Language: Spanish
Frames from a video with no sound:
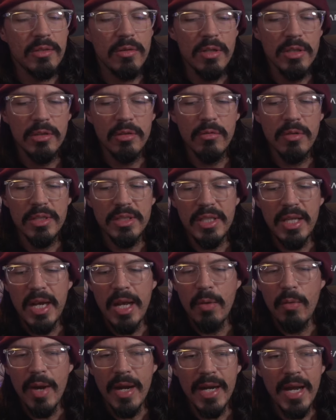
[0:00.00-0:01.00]
¿Cuánto cuesta el
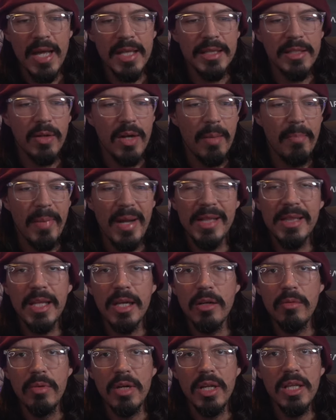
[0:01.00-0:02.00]
aguacate o la palta?
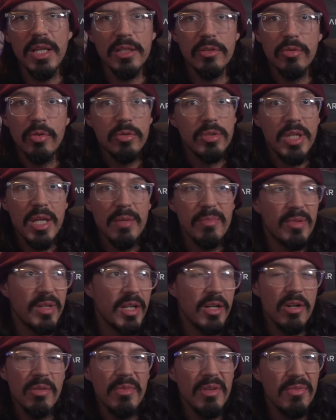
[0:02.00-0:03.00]
Como le digas, no sé,
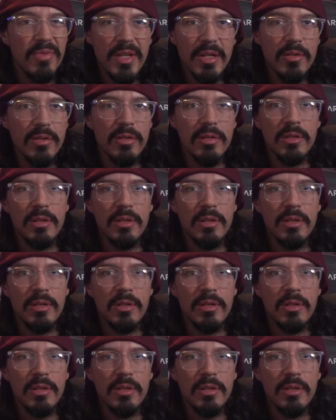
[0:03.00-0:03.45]
porque no me fijo.